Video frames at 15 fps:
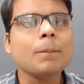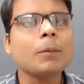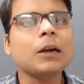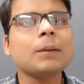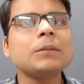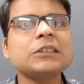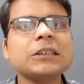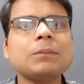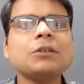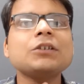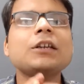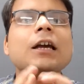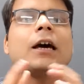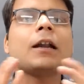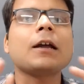बट हमें समझ
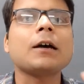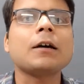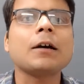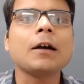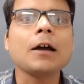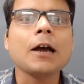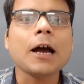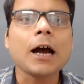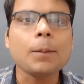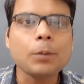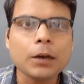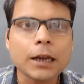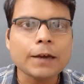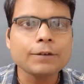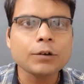नहीं आ रहा है
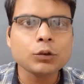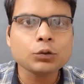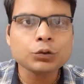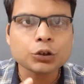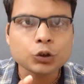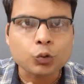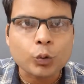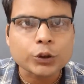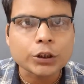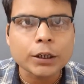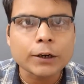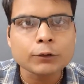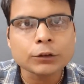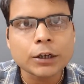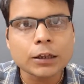अभी लाइफ की जो सिचुएशन
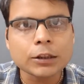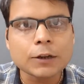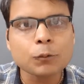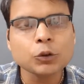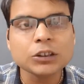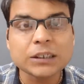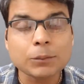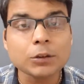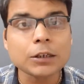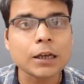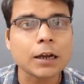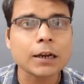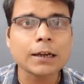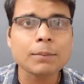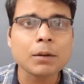है उसके अंदर मुझे समझ नहीं
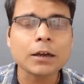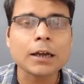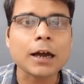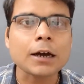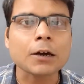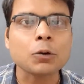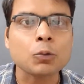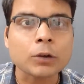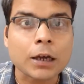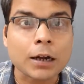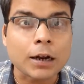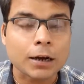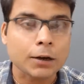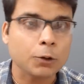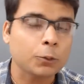आ रहा कि मैं क्या करूं क्या
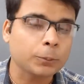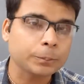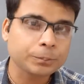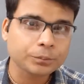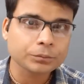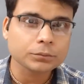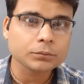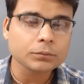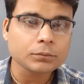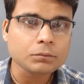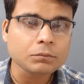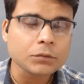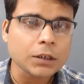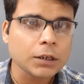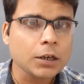ना
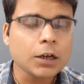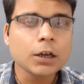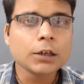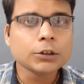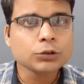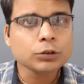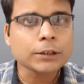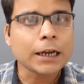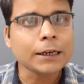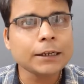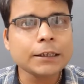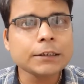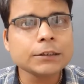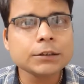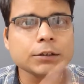करूं सो
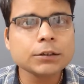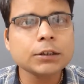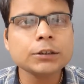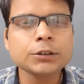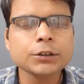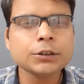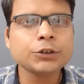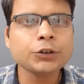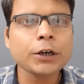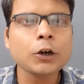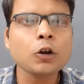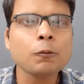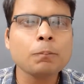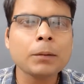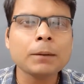दैट इज द
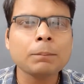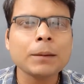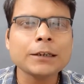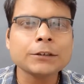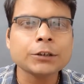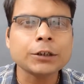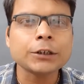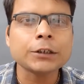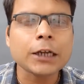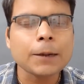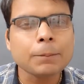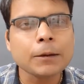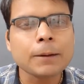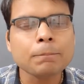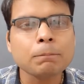स्टेट ऑफ परप्लेक्सिटी
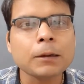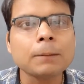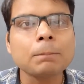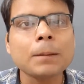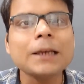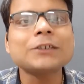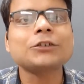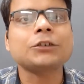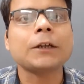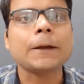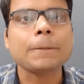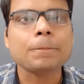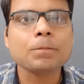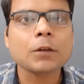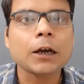जहां पे हम परप्लेक्स्ड
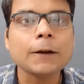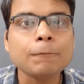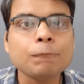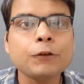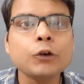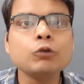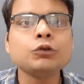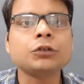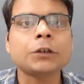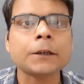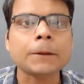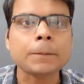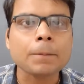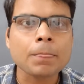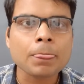हैं कंफ्यूज हैं